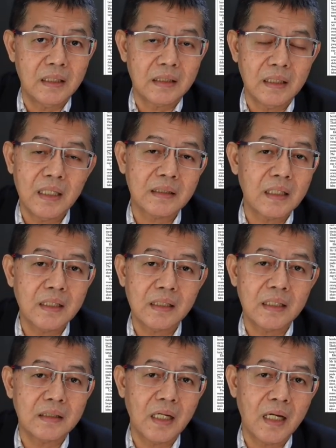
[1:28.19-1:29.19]
Kelihatannya
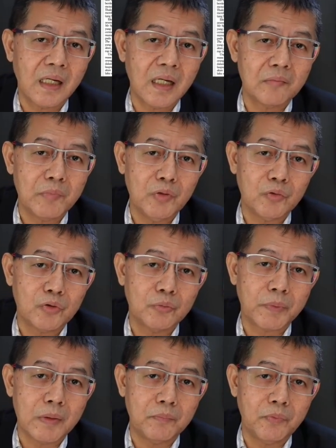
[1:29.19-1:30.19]
kita akan menutup
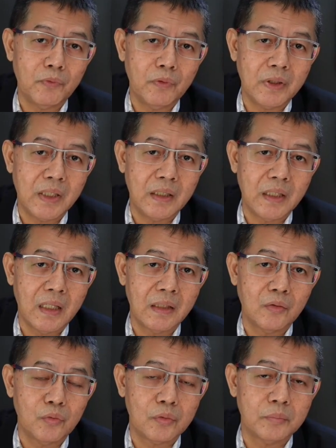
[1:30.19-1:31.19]
kemungkinan
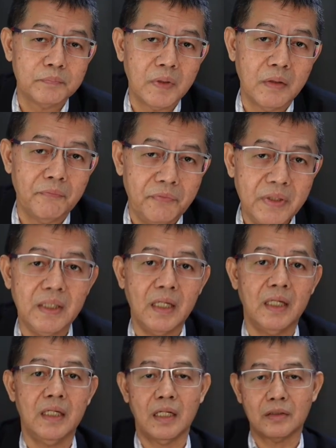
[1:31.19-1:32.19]
huruf uh, V ya
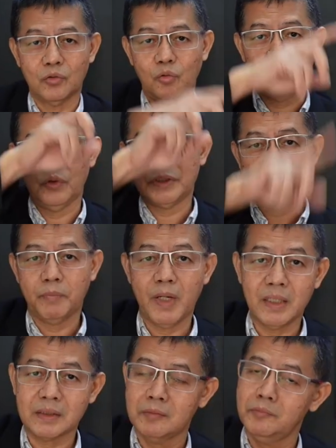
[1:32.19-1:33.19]
yang turun
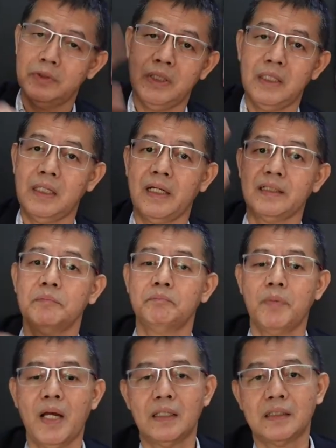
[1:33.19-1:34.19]
cepat kemudian naik
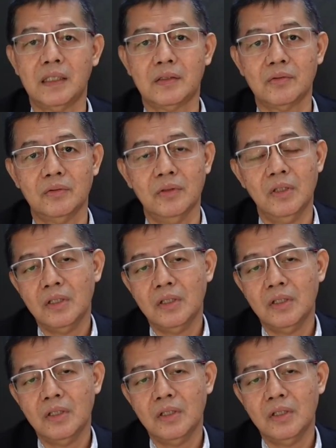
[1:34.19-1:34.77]
cepat gitu.